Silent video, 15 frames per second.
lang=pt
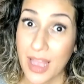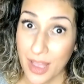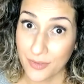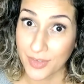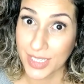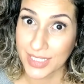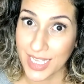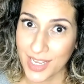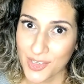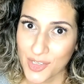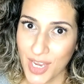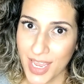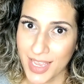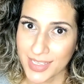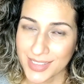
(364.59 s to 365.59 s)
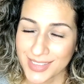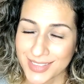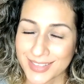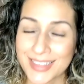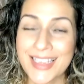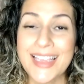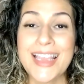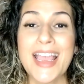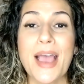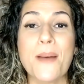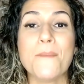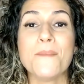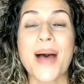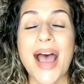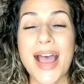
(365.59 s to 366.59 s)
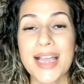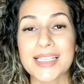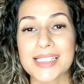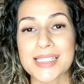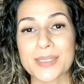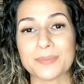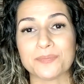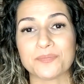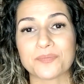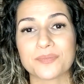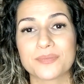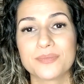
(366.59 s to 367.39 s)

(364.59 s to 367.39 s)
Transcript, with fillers: A verdade é essa. Mas